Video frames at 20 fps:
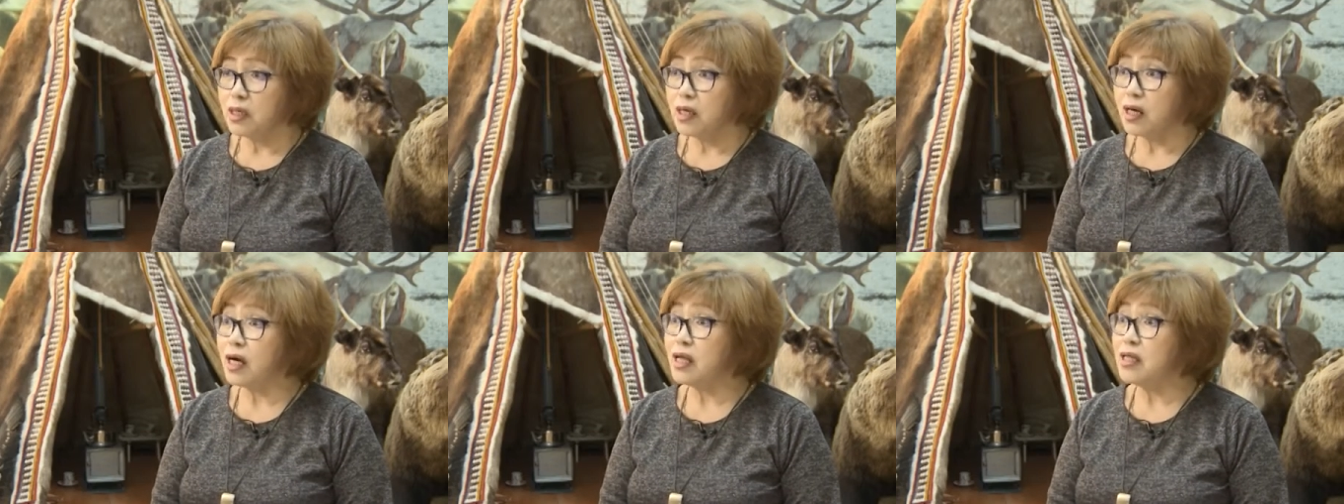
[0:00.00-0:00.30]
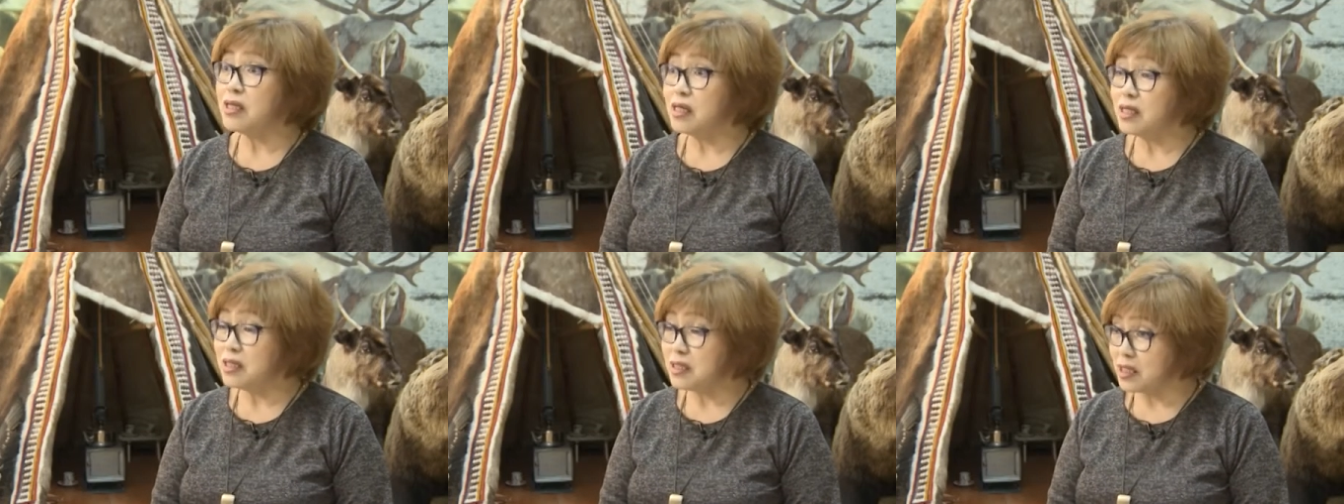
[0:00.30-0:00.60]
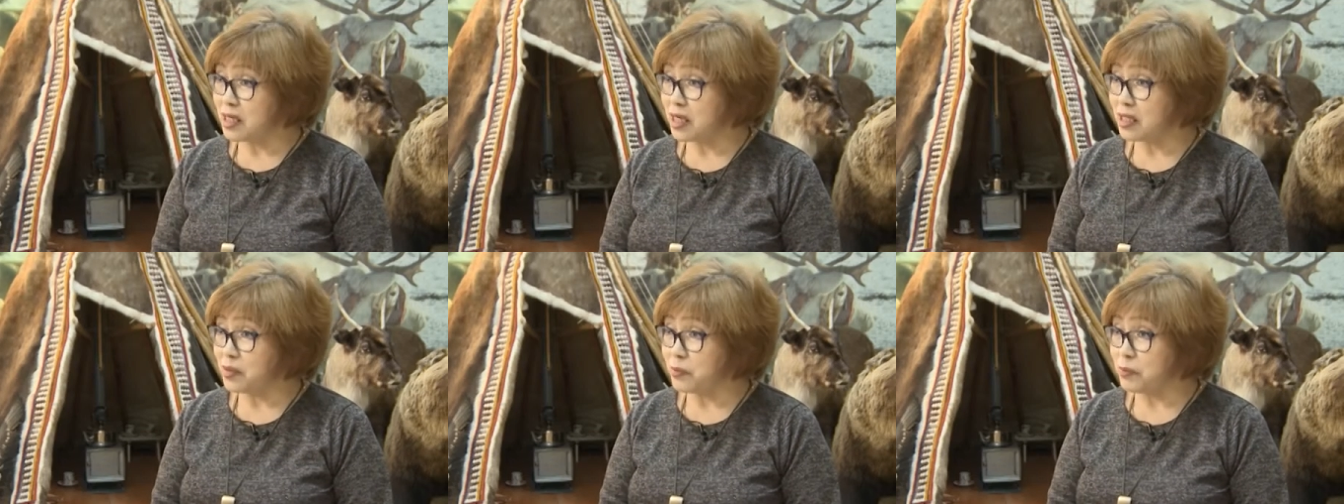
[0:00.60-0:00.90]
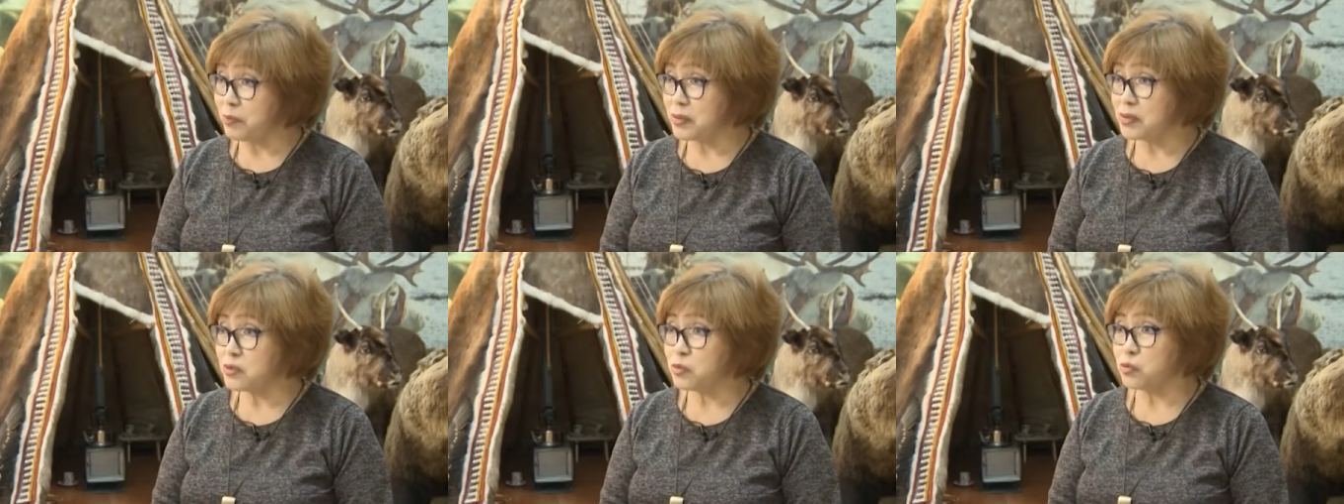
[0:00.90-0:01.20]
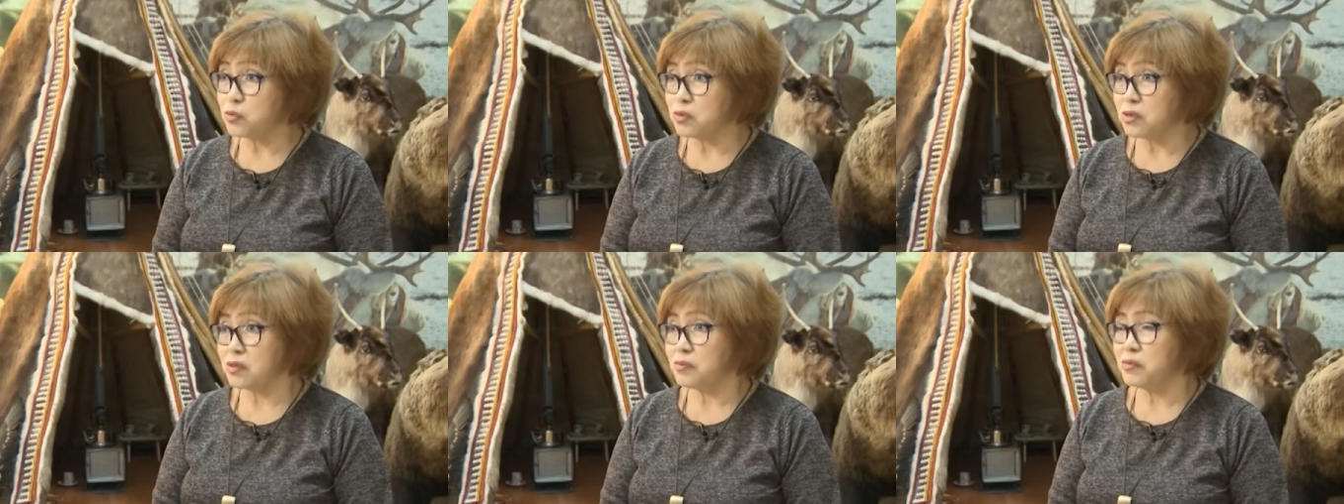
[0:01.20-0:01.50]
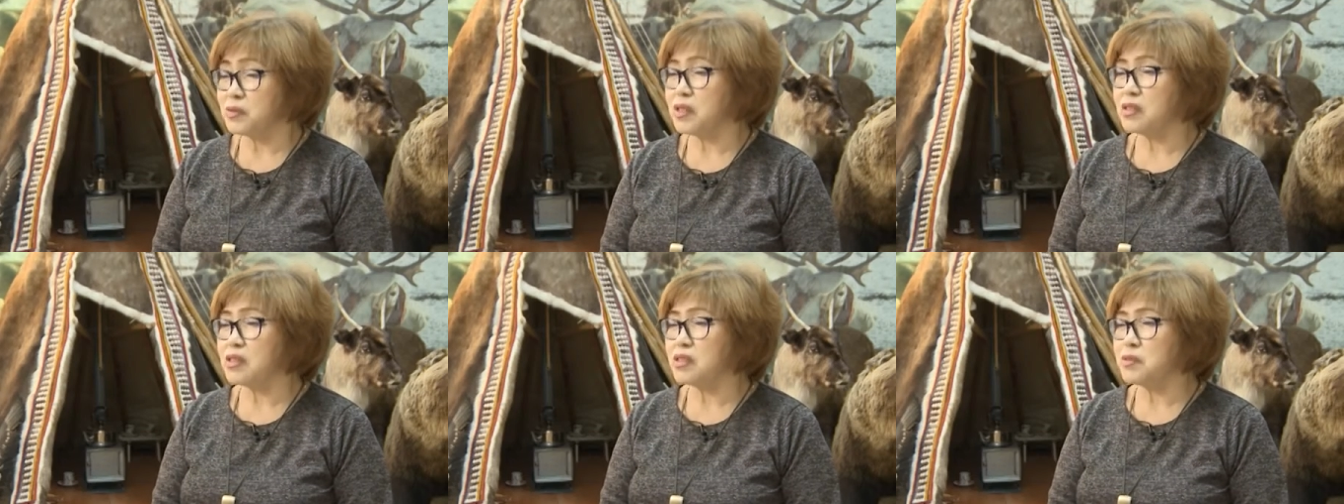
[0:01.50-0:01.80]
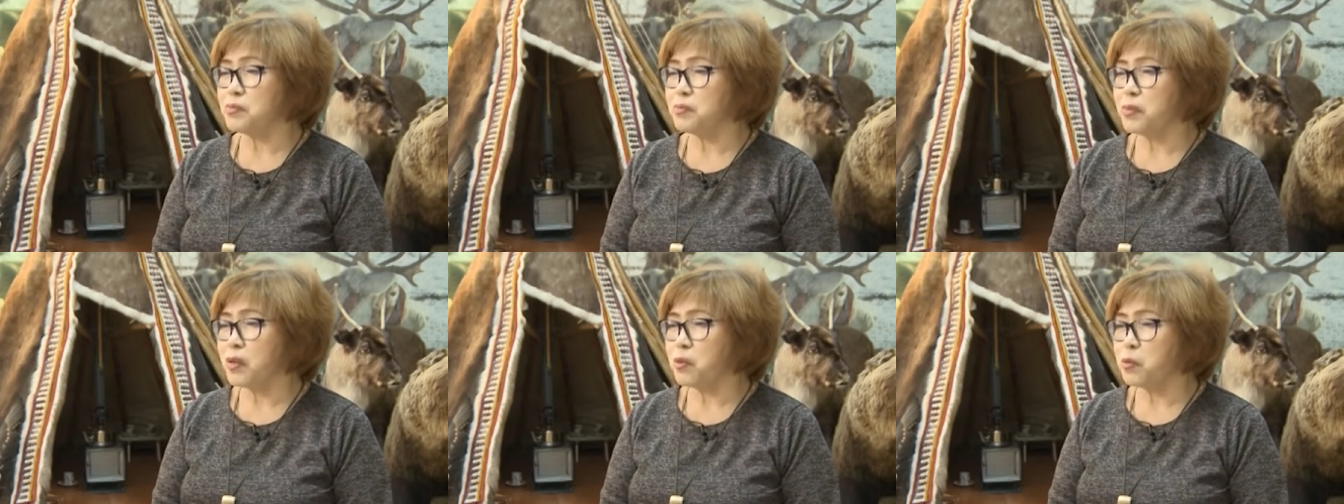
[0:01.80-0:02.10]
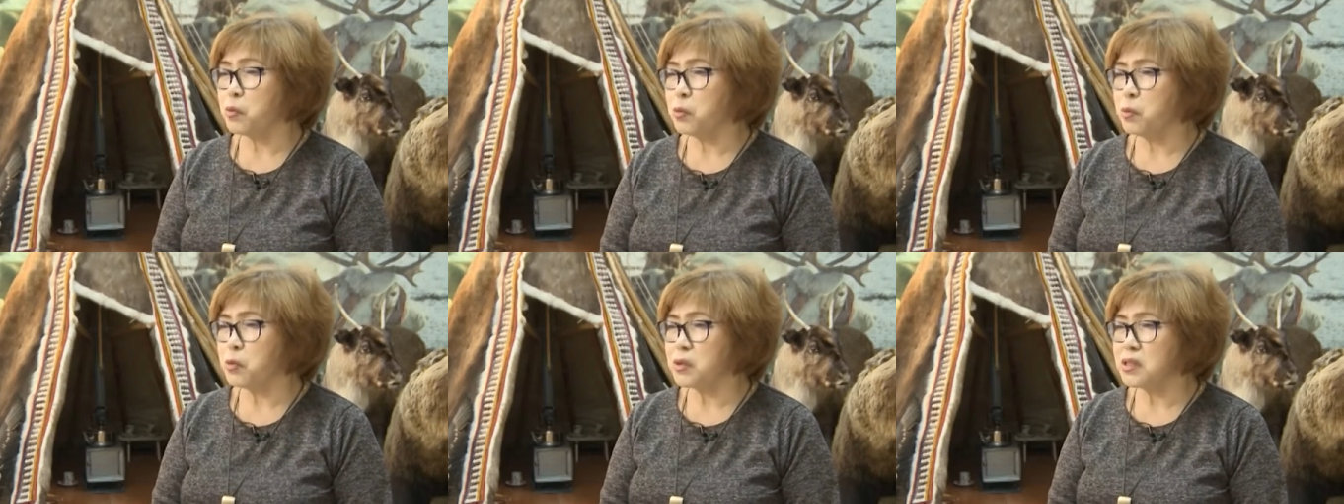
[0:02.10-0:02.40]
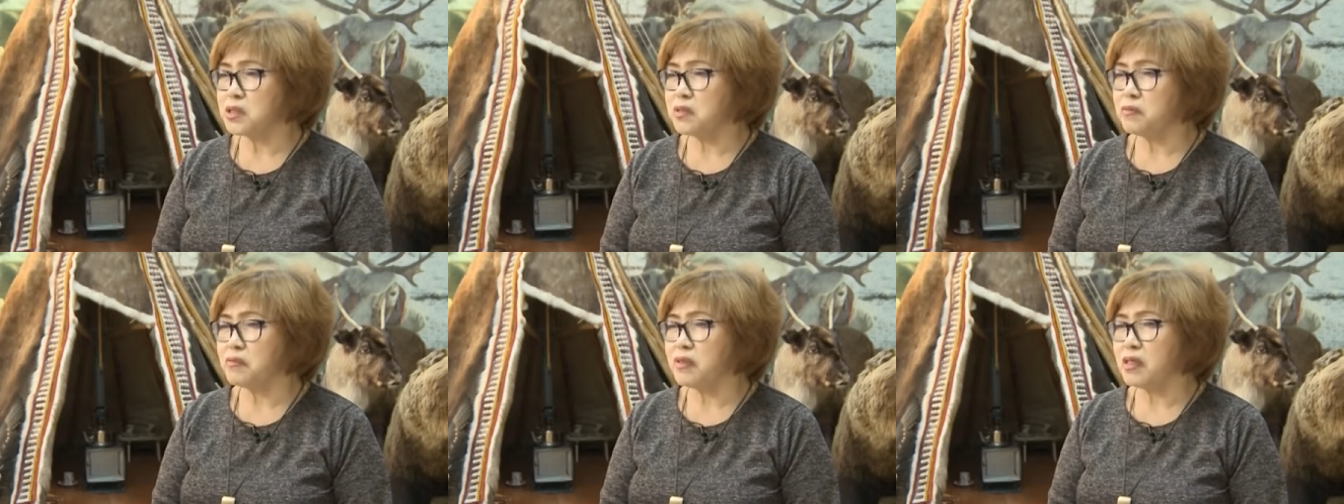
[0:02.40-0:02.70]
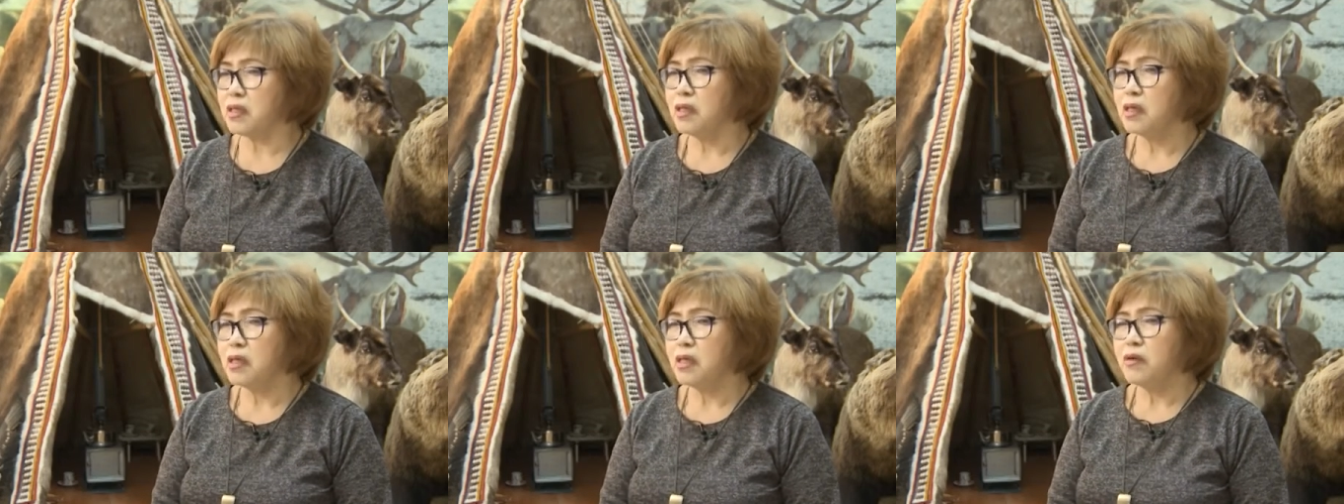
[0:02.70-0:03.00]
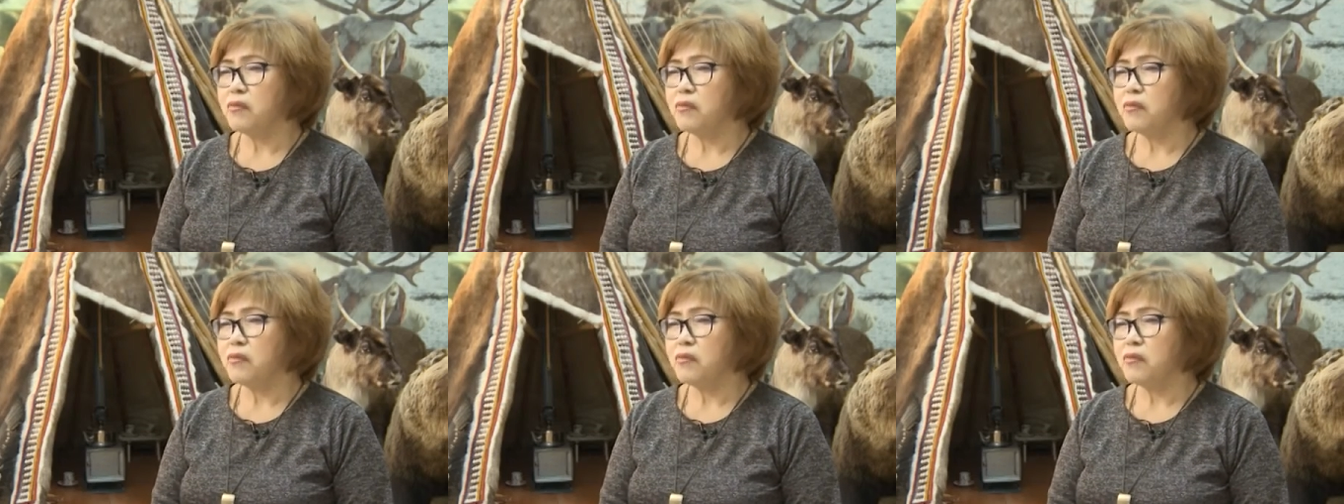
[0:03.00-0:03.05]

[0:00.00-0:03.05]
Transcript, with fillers: олени рядом пасутся. Вот это спокойствие,